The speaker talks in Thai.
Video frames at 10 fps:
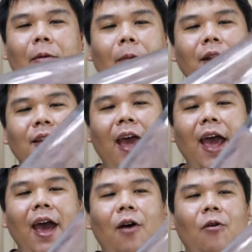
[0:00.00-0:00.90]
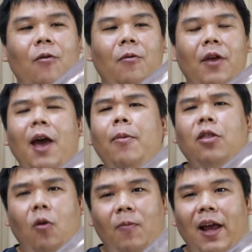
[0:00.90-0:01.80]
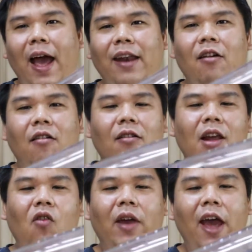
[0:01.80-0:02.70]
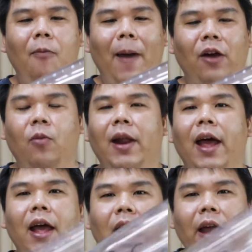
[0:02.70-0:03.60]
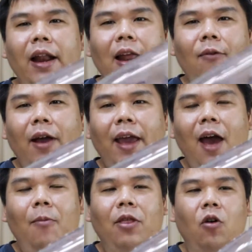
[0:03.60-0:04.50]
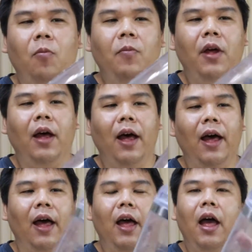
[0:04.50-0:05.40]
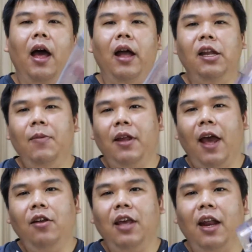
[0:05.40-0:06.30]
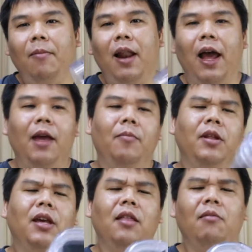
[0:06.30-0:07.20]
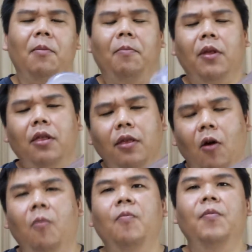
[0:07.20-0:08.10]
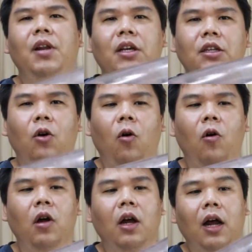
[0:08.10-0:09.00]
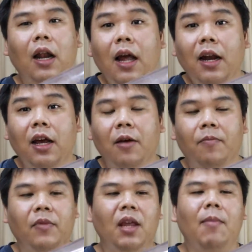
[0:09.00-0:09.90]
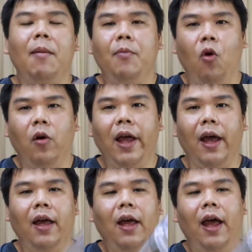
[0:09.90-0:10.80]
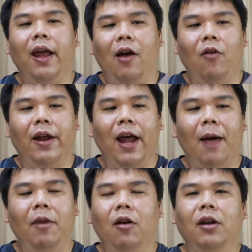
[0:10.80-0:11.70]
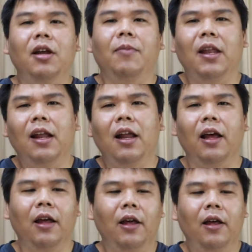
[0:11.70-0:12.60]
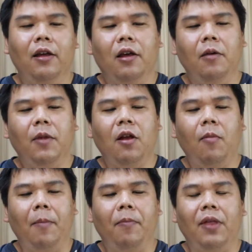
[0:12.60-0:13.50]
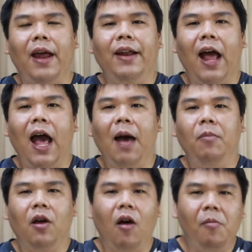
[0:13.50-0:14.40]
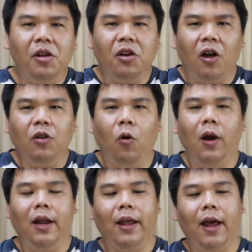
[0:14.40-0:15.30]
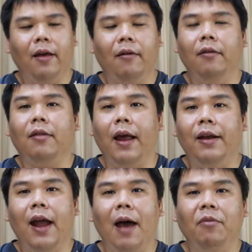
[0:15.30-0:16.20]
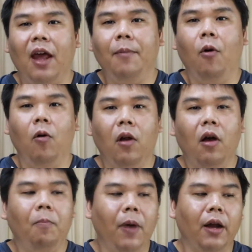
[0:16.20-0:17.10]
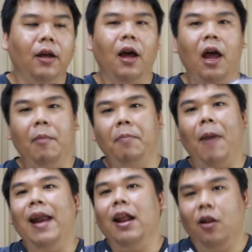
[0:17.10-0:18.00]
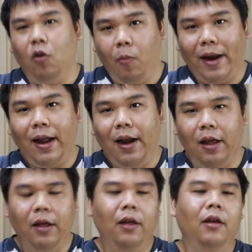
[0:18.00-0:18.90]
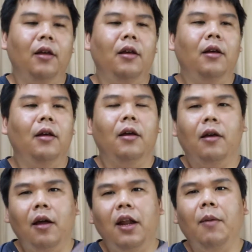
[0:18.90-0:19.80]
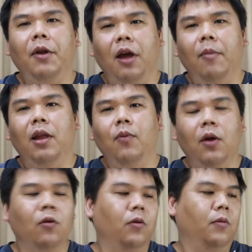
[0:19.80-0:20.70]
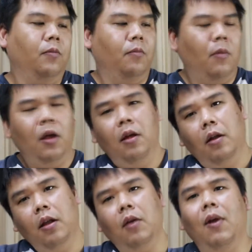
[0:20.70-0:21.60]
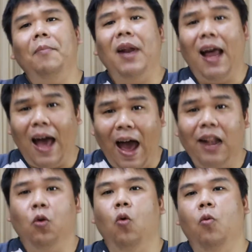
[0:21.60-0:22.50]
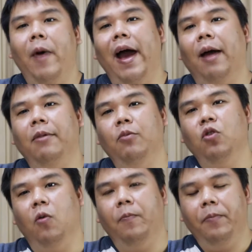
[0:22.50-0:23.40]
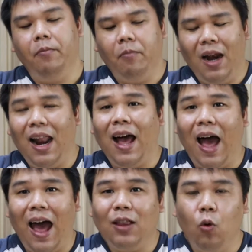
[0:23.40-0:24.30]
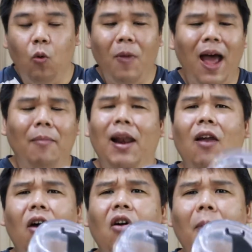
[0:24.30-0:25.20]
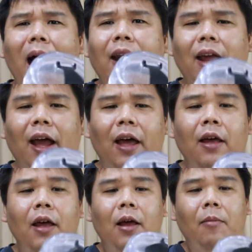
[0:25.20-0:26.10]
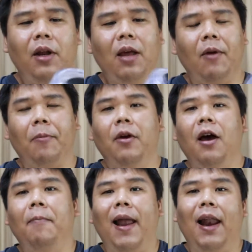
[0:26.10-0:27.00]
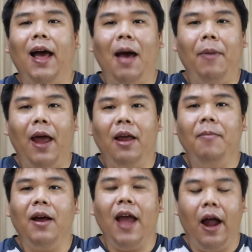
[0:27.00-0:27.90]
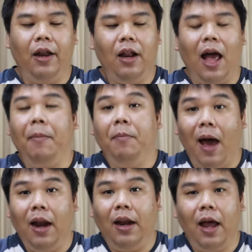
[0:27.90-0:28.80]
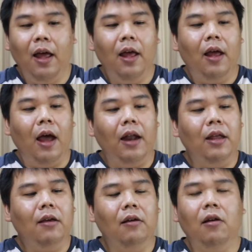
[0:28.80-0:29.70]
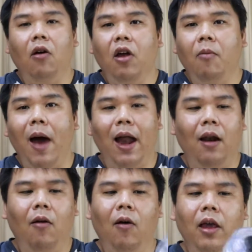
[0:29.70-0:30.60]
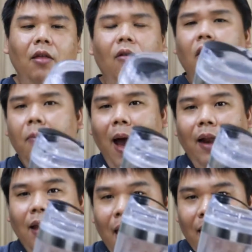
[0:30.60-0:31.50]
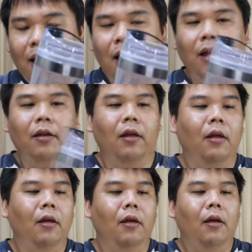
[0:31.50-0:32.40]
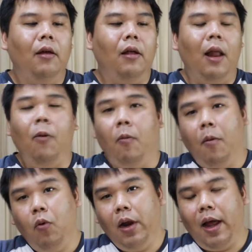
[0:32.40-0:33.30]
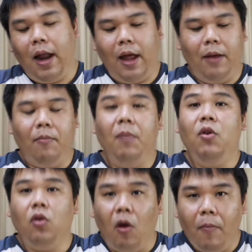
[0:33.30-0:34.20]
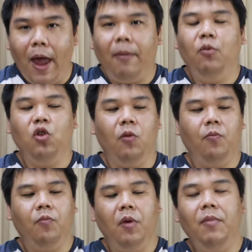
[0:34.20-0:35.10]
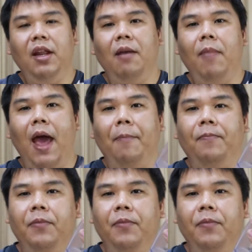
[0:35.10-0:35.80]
เป็นแก้วแก้วผสมแล้วกันเนาะเรียกว่าแก้วปั่นคงไม่ได้ เรียกว่าแก้วผสมอ่าอันนี้เป็นแก้วที่ใช้ทำอะไร มันใช้สำหรับผสมหรือชงเครื่องดื่มที่มาเป็นผงเนี่ย ให้เข้ากับน้ำเราก็ดื่มกินได้เลยคือไม่ต้องแบบใส่น้ำแล้วก็เอามาช้อนคนอะไรเงี้ย คือใส่น้ำใส่ผงแล้วก็เปิดเครื่องให้มันปั่นอัตโนมัติได้เลยเครื่องนี้ทำไมถึงเอามารีวิวเนื่องจากว่ามันราคาถูกมากครับท่านผู้ชม มันราคาถูกมาก มันร้อยกว่าบาทเองอะเมื่อเทียบกับเครื่องปั่นราคาแพงที่บางอย่างนี่ราคาเป็นพันเลยนะ อันนี้คือร้อยกว่าบาทร้อยสองร้อยบาทแค่นั้นเอง แล้วผมมาพูดเรื่องอะไร มันมีอยู่ 2 แบบท่านผู้ชม มันมีทั้งแบบ